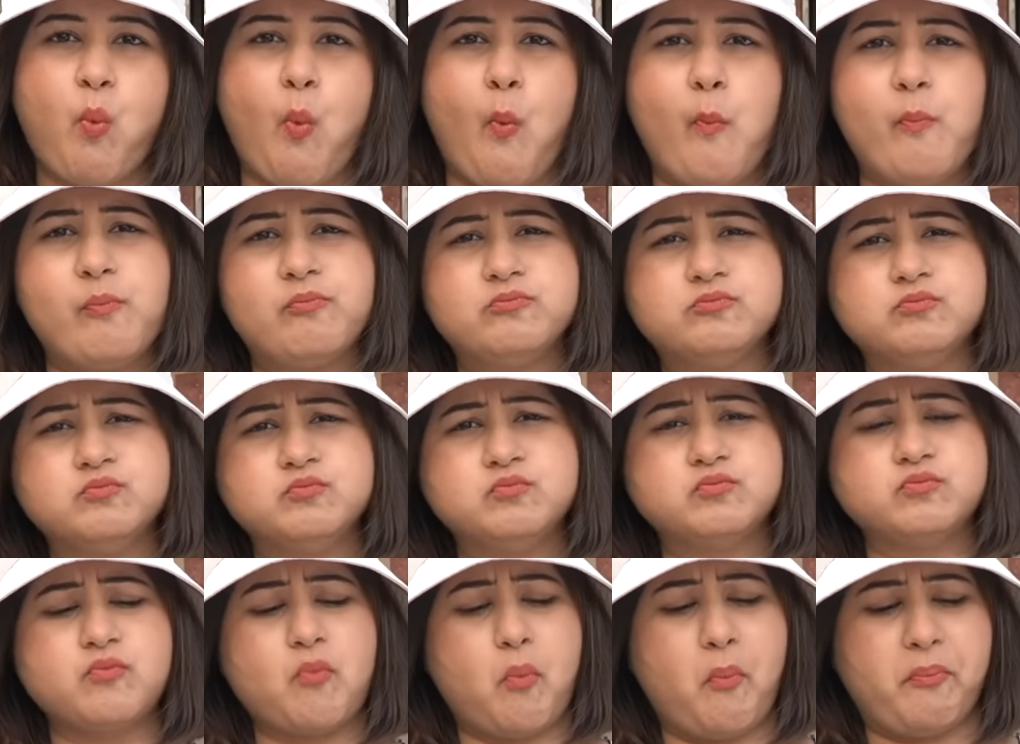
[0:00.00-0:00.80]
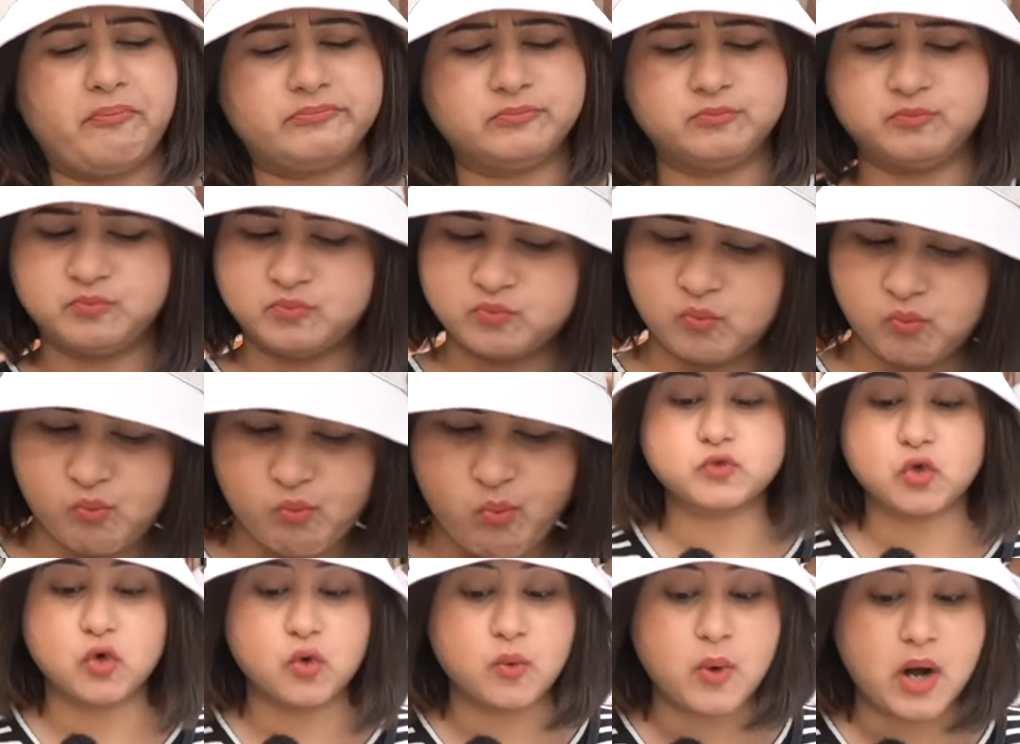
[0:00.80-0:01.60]

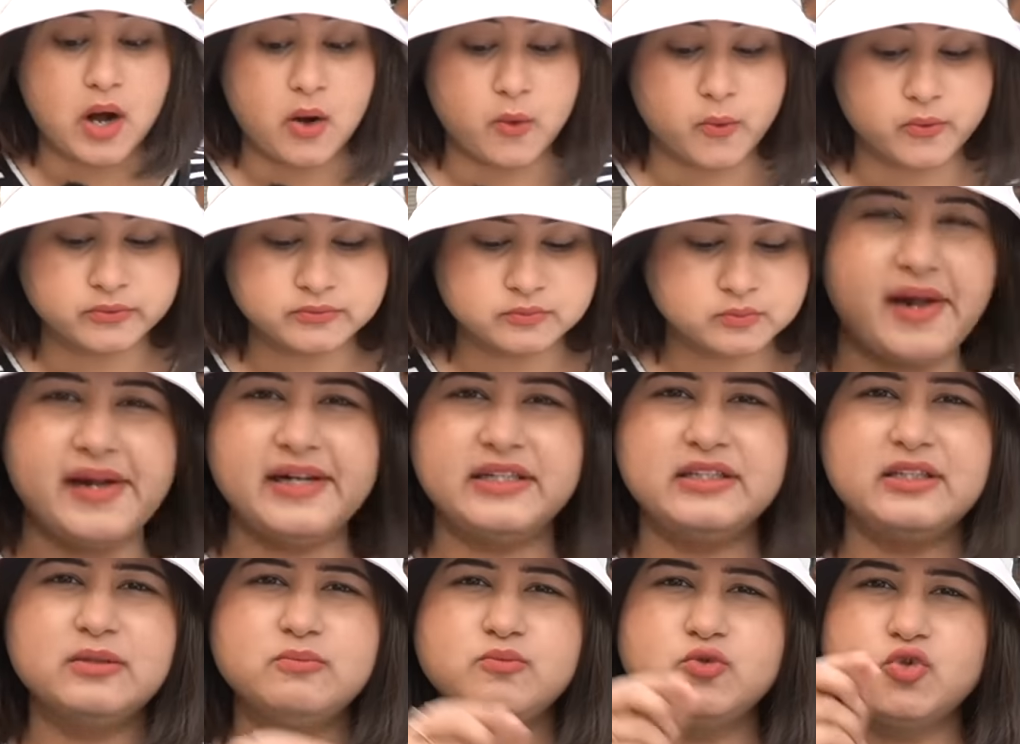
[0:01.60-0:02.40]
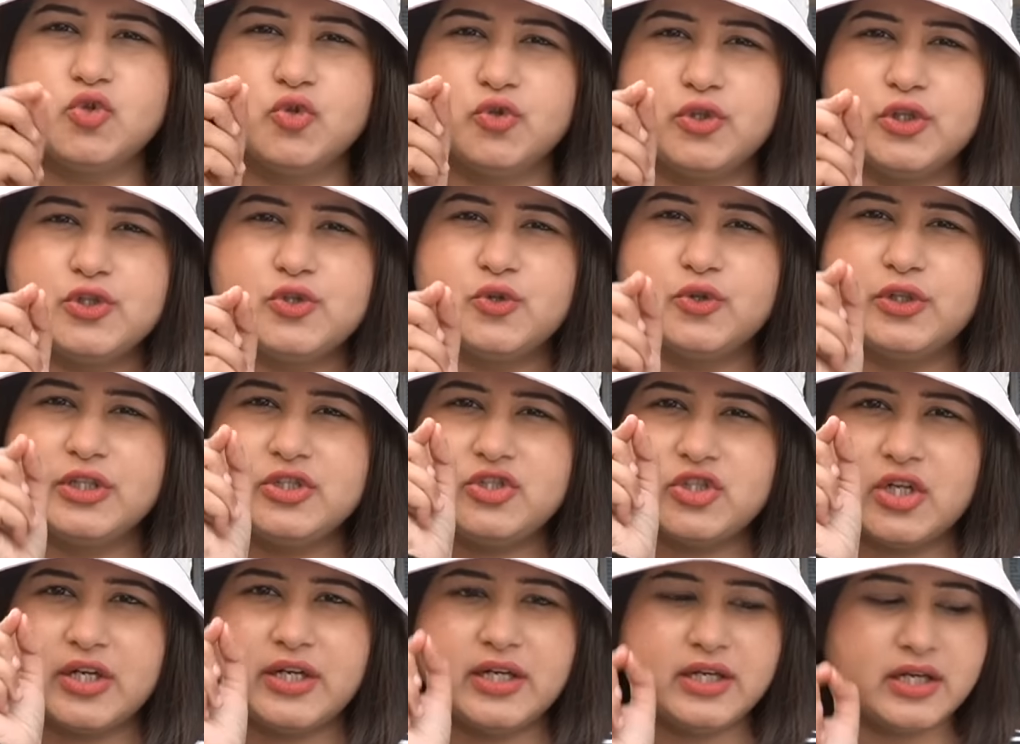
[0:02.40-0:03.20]
हम्म वाओ एकदम छोटे छोटे
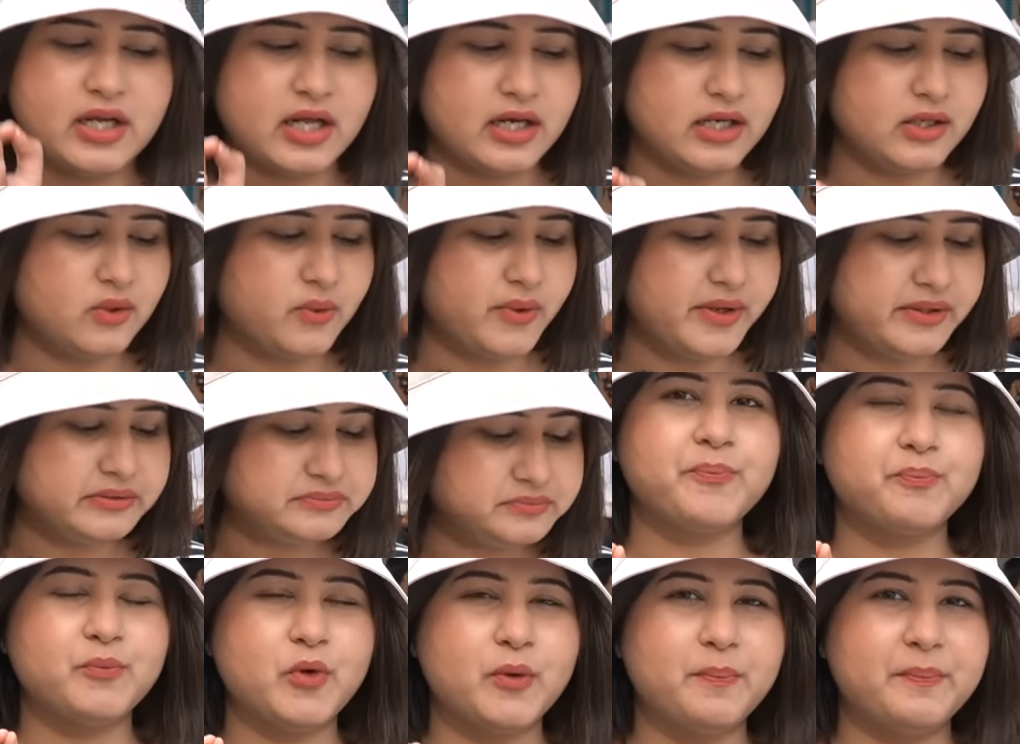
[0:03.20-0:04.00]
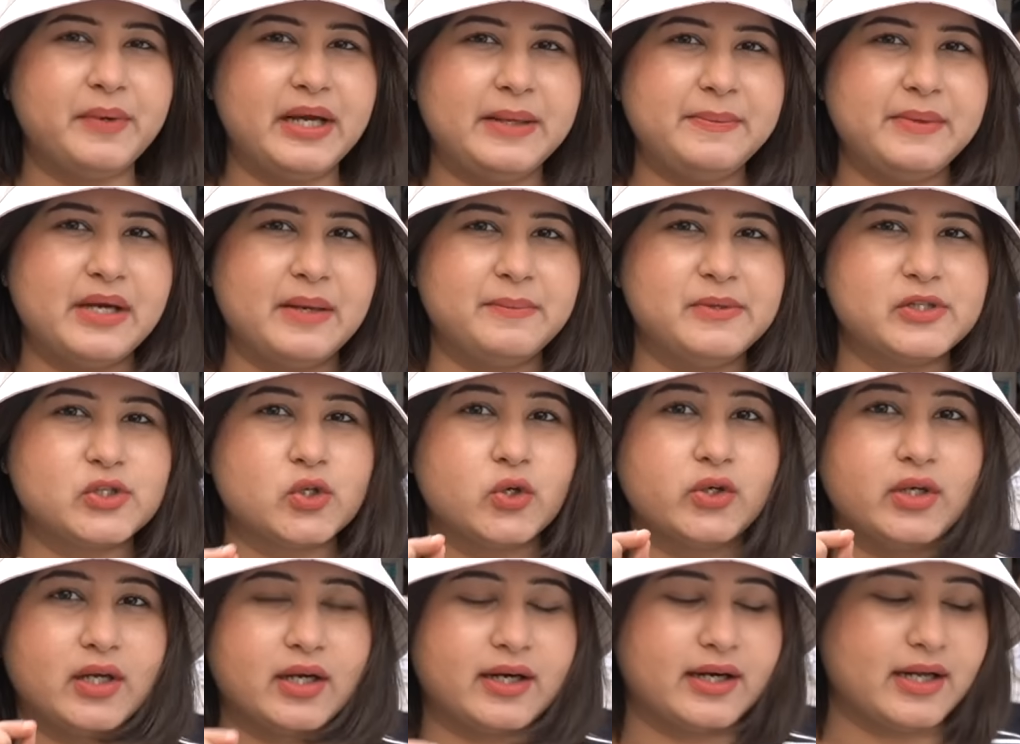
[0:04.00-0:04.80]
चने डाले हुए हैं मुंबई में हम
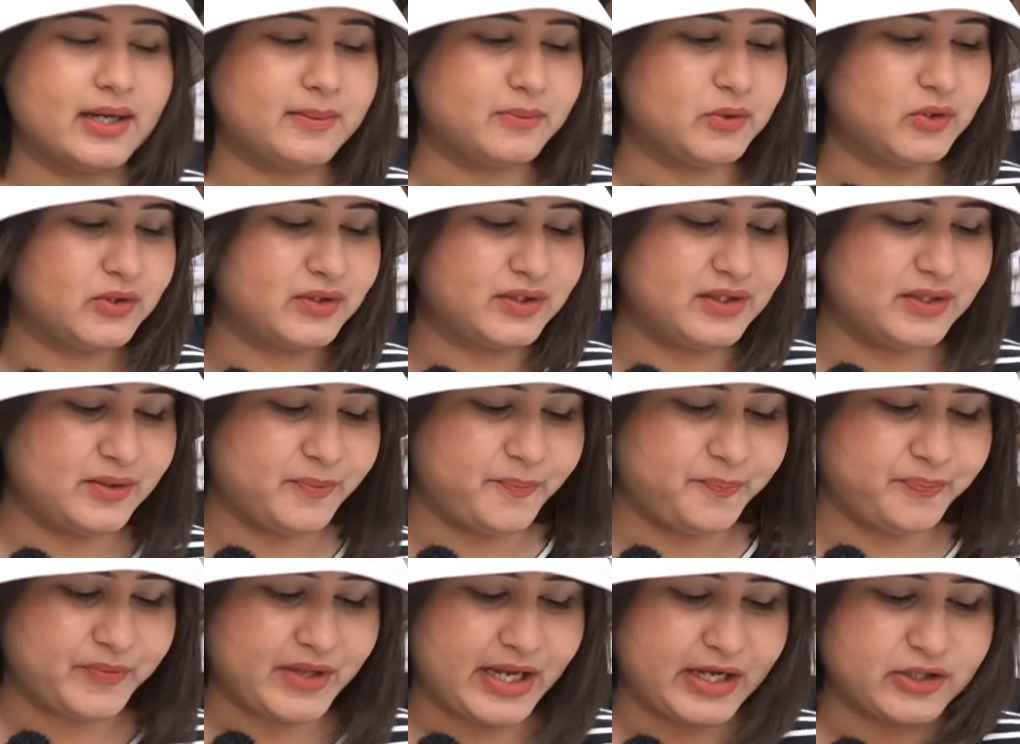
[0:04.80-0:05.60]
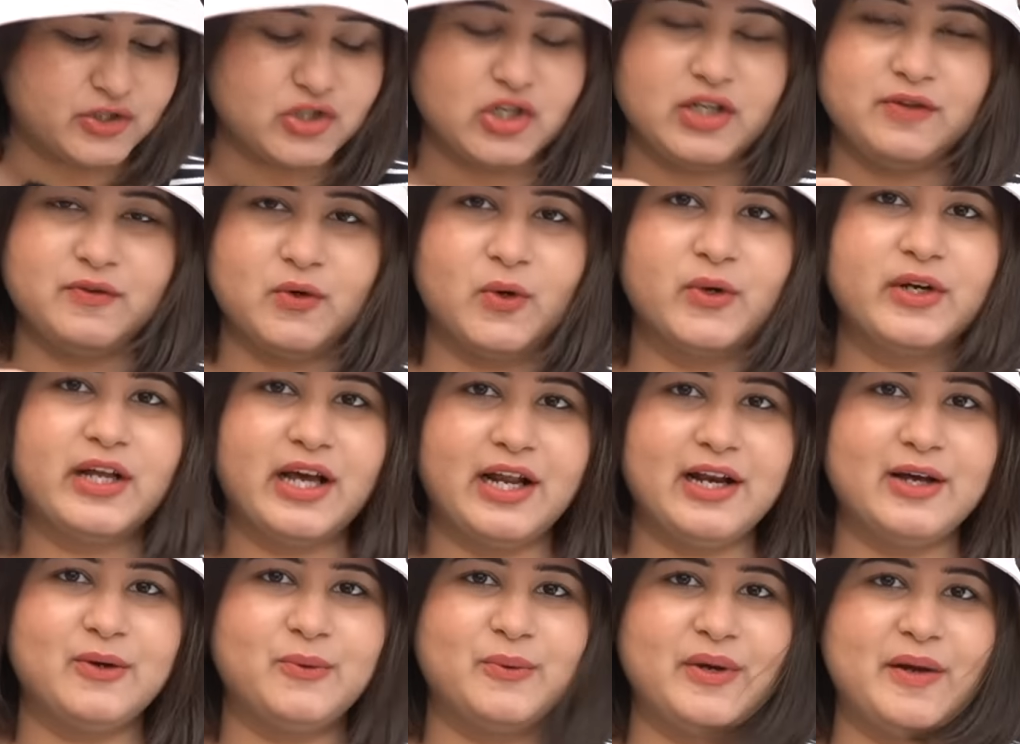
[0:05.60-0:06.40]
इसको रगड़ा बोलते हैं एक्चुअली वो
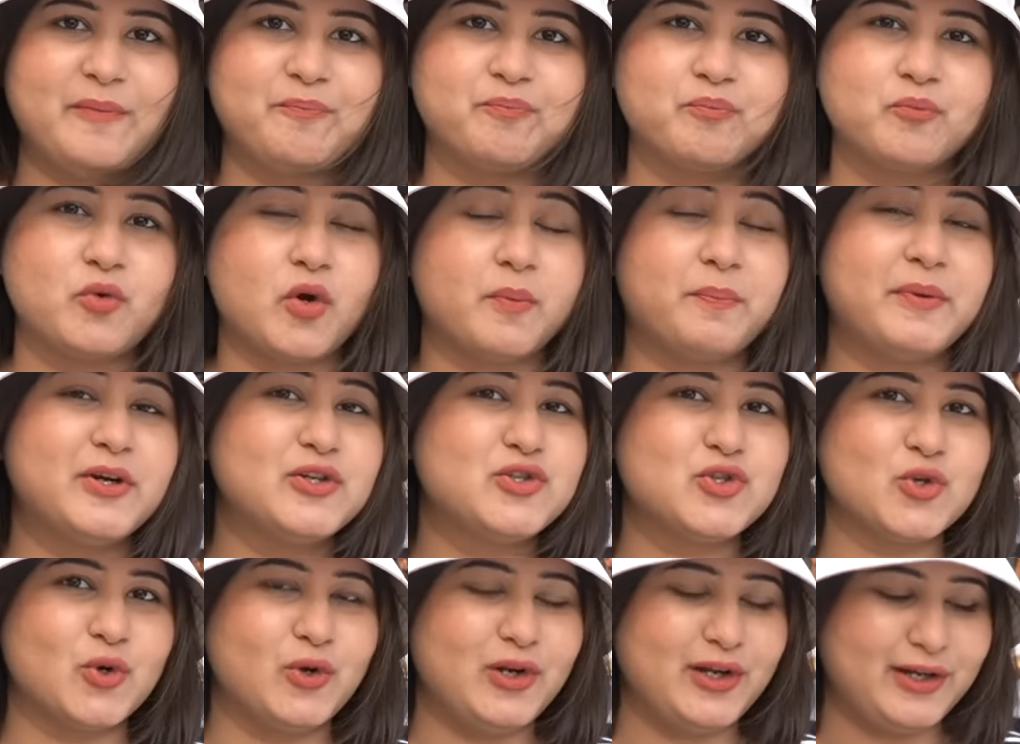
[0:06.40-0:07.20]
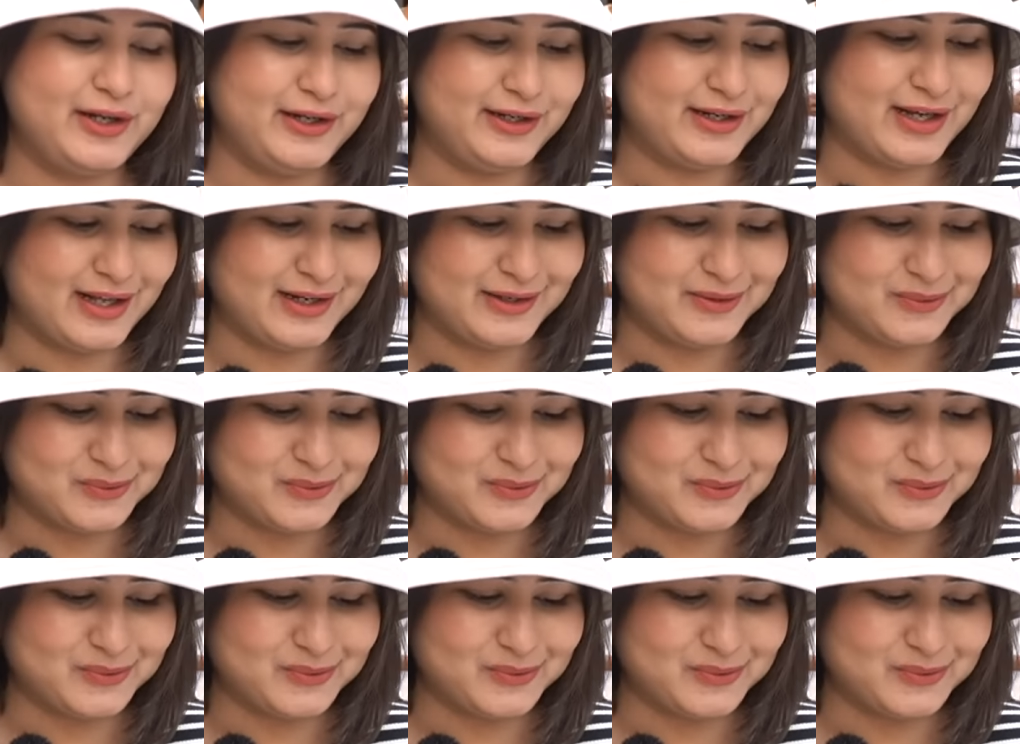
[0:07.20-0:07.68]
डाला हुआ है प्रॉपर छोले नहीं डाले